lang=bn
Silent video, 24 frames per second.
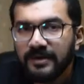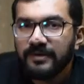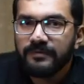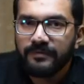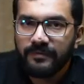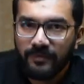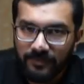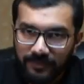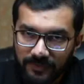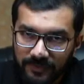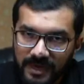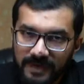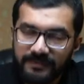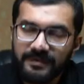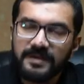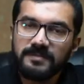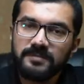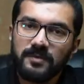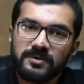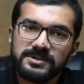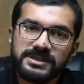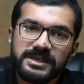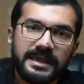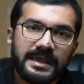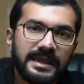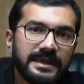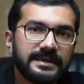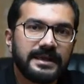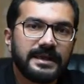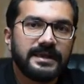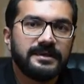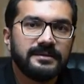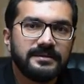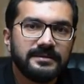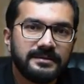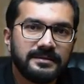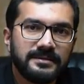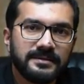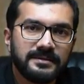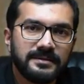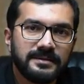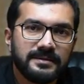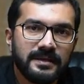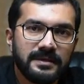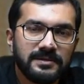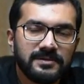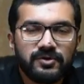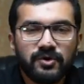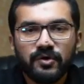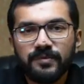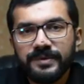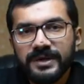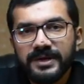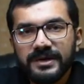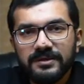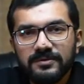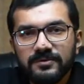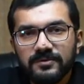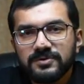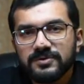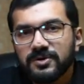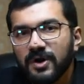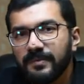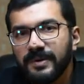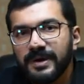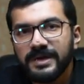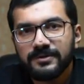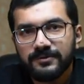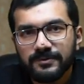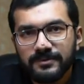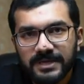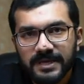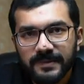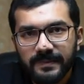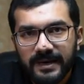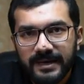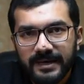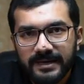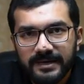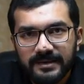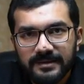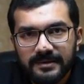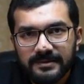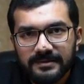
ফটোগ্রাফির মজা এটাই ছবি কিন্তু সবাই তুলতে পারে